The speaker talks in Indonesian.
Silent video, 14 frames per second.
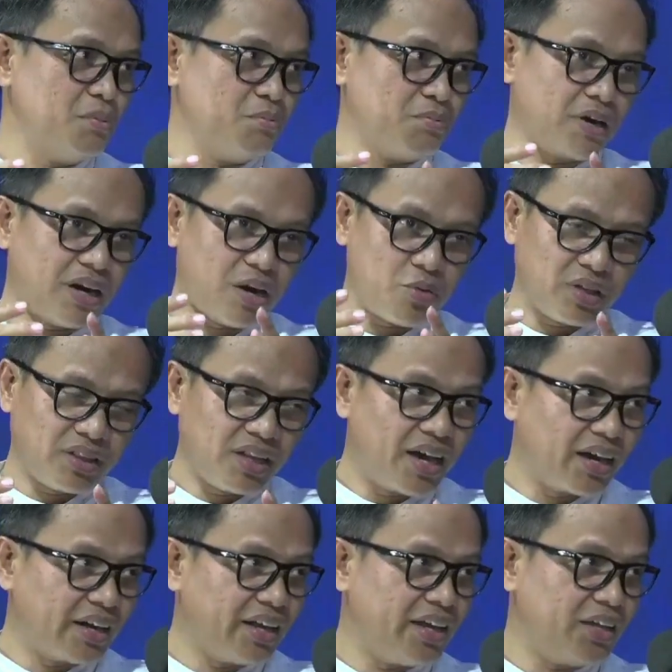merawat
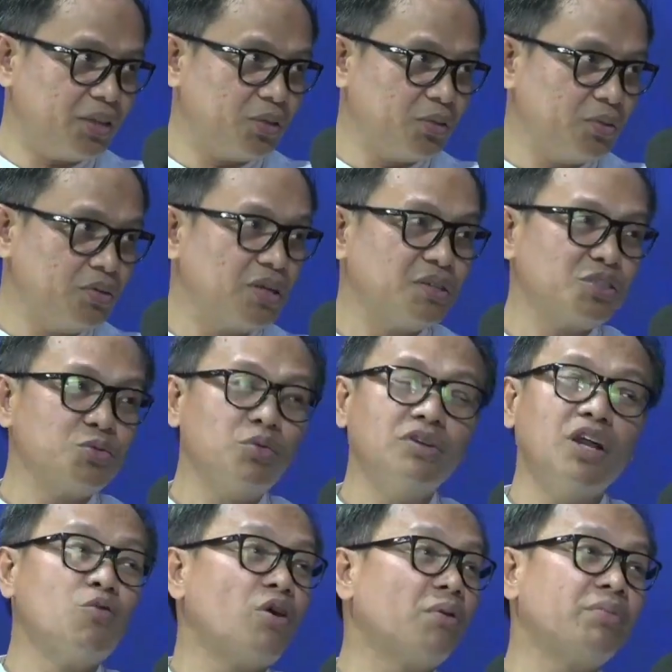area itu, dan semua
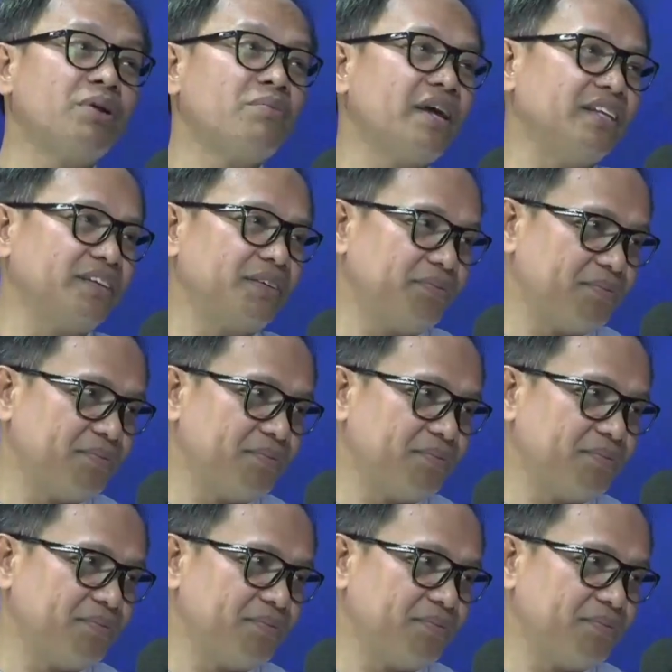dari uang pribadi.